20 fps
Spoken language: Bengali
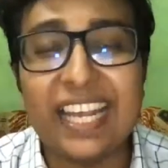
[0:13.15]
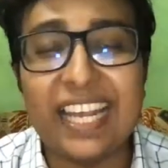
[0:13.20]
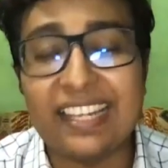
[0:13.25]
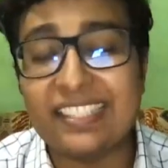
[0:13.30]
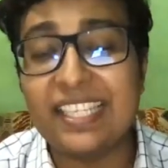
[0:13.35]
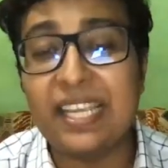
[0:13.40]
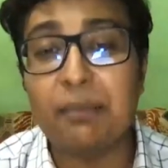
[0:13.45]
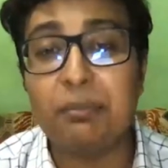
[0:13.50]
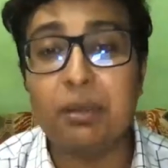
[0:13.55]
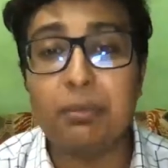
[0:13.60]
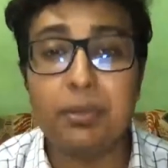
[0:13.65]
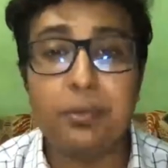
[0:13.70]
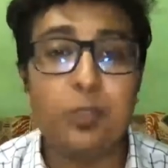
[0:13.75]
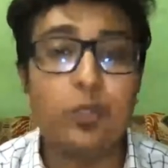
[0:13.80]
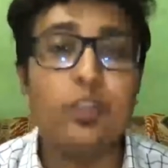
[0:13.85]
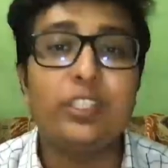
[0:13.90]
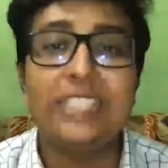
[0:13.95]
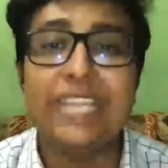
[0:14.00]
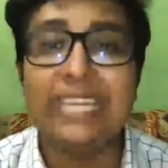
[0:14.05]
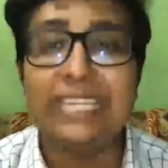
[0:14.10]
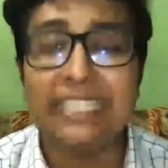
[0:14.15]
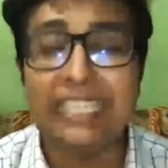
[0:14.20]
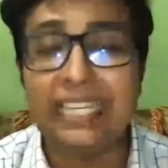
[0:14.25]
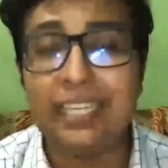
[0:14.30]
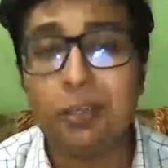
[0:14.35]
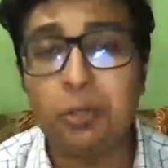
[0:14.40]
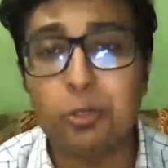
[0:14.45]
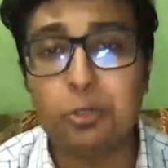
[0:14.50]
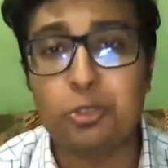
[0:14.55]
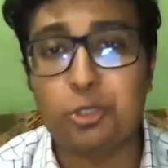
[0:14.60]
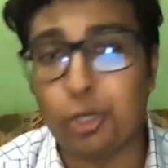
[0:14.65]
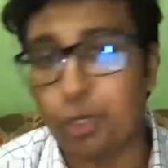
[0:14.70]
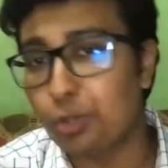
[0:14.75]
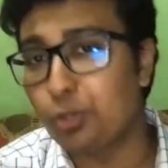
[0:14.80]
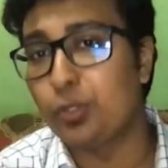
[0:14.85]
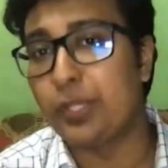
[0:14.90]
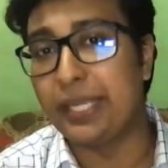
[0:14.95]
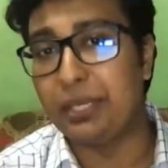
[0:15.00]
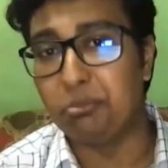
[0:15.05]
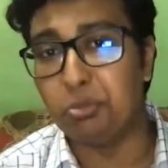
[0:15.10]
আজকে আমরা বিভিন্ন টেকনিক ও ছন্দ
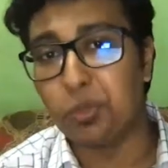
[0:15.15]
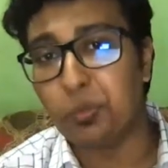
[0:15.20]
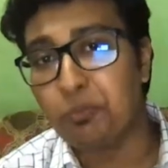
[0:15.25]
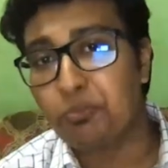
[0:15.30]
দেখব